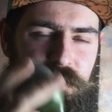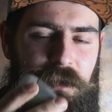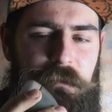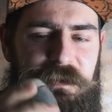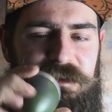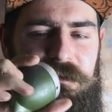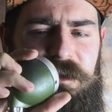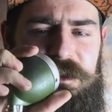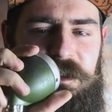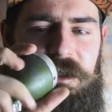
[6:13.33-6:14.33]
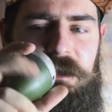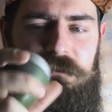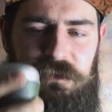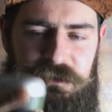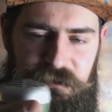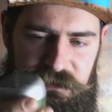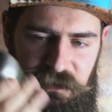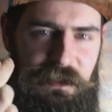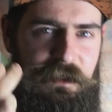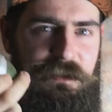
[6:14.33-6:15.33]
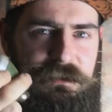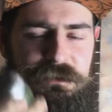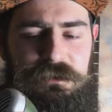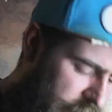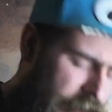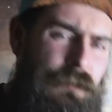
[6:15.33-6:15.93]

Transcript: Shure 520D, to jest wersja DX,